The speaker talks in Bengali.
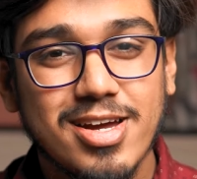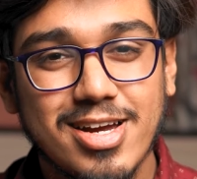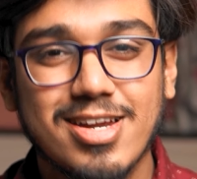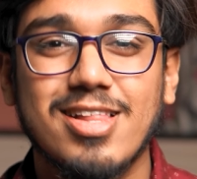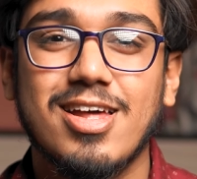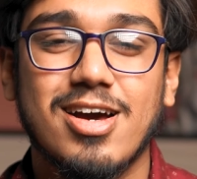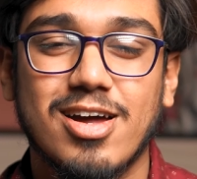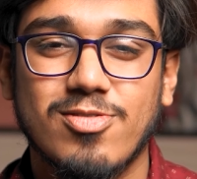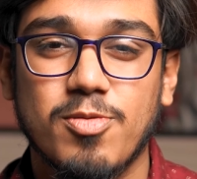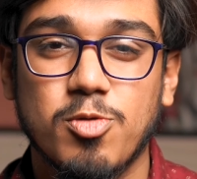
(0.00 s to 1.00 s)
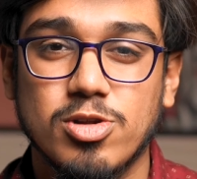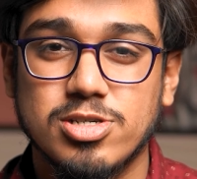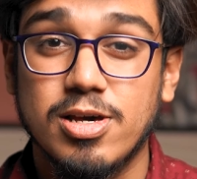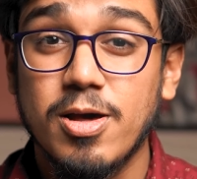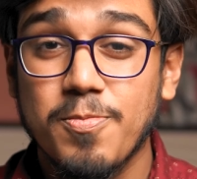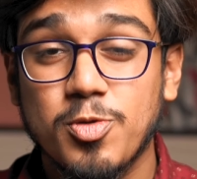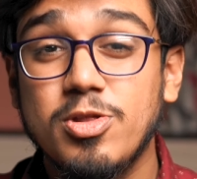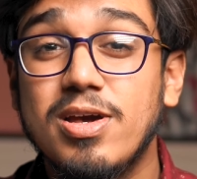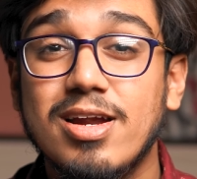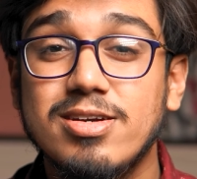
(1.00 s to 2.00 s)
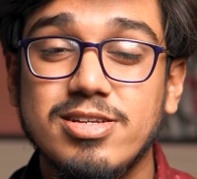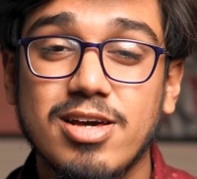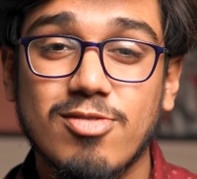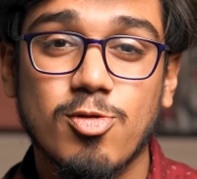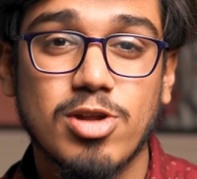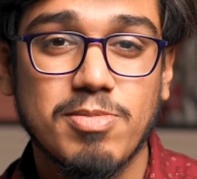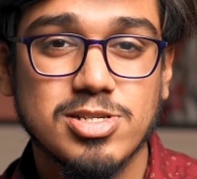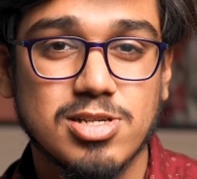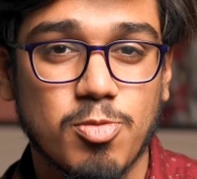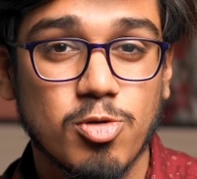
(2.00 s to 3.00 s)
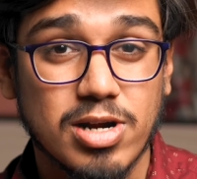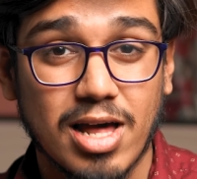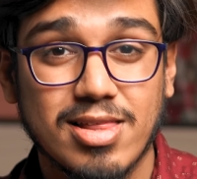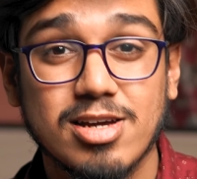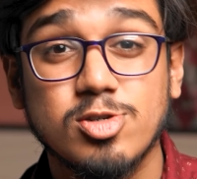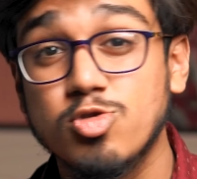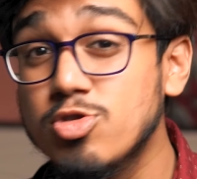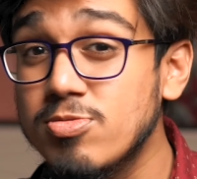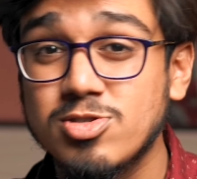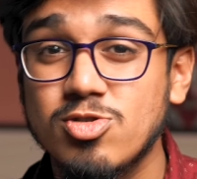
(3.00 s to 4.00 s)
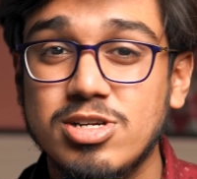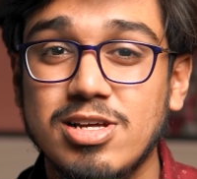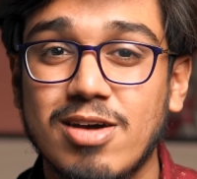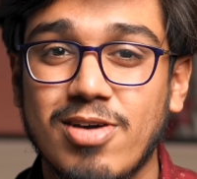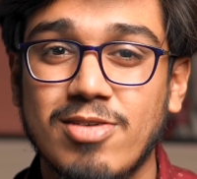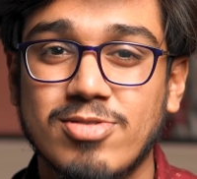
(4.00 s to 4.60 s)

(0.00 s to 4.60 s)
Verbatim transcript: এটা তারা কনফার্ম করেছে যদি এখানে ডিডিআর ফোর র্যামের সাপোর্ট না থাকে শুধুমাত্র ডিডিআর ফাইভ